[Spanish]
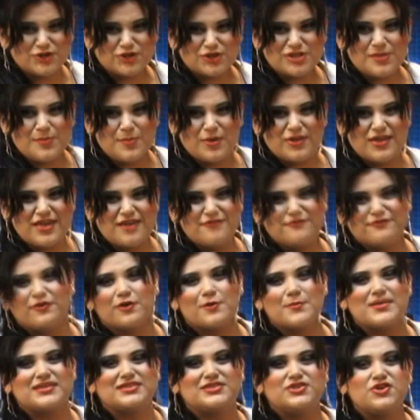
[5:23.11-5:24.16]
En otro tipo de
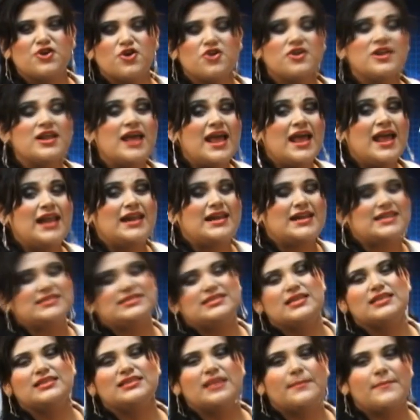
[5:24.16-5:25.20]
información,
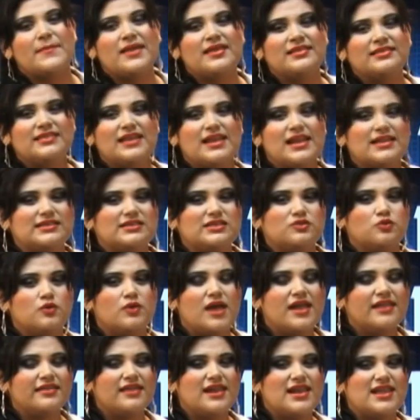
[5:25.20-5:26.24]
recientemente la
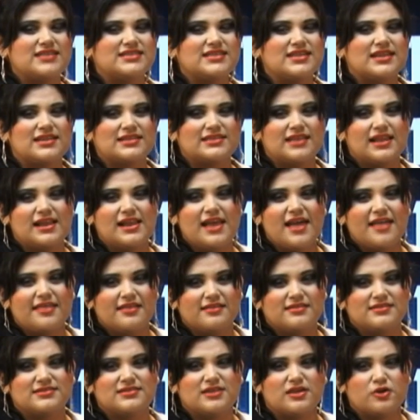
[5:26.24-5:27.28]
titular de la Secretaría
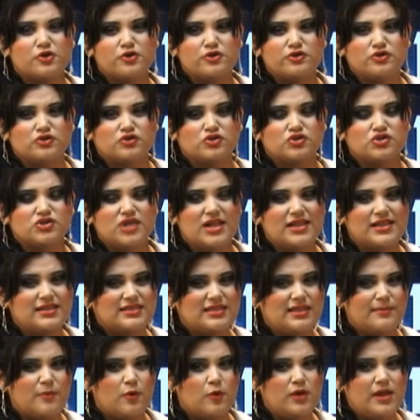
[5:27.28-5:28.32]
de Desarrollo Social
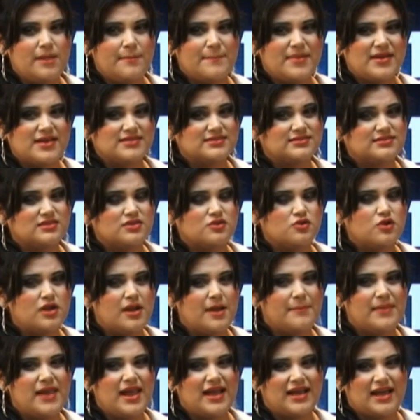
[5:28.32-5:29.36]
de Tamaulipas,
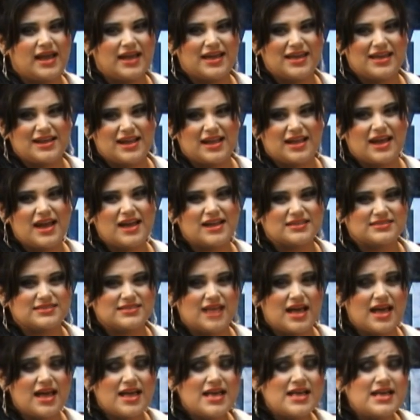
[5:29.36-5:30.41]
Dinora Blanca Guerra
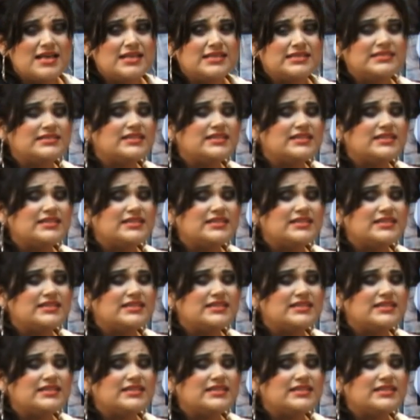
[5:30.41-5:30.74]
Garza,